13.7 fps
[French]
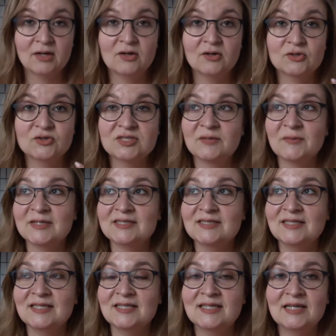Euh, je tiens à
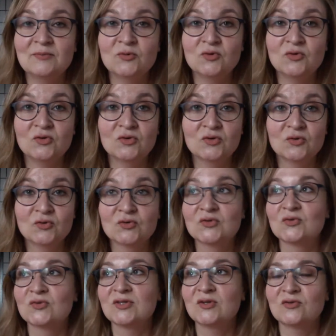préciser également euh,
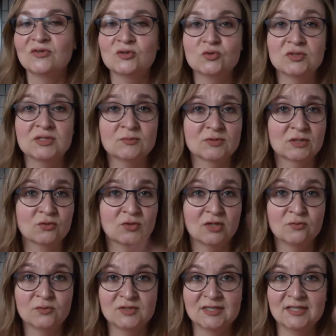qu'on est en fin de journée, c'est pour ça que la
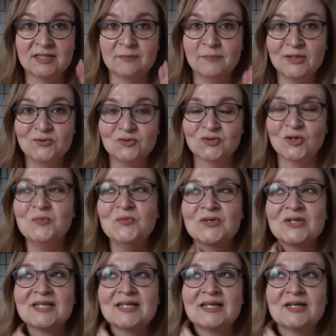luminosité n'est pas au top.
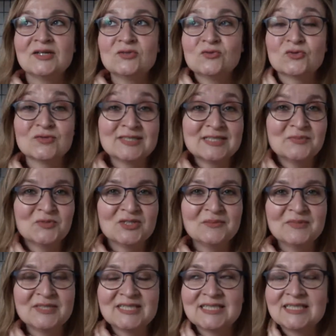Donc je vais essayer de me
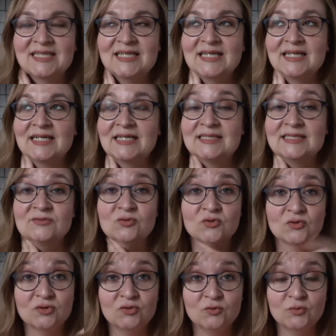dépêcher. Et si vous
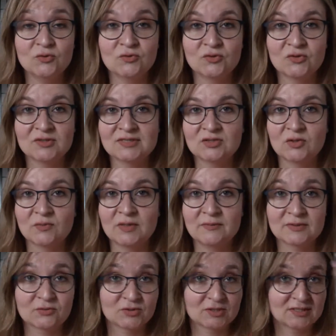entendez du bruit dehors, c'est normal
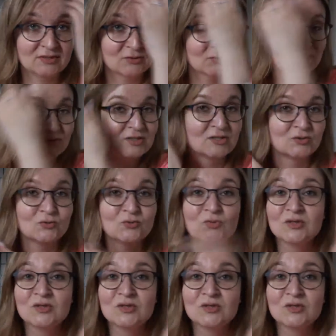parce que j'ai des enfants qui jouent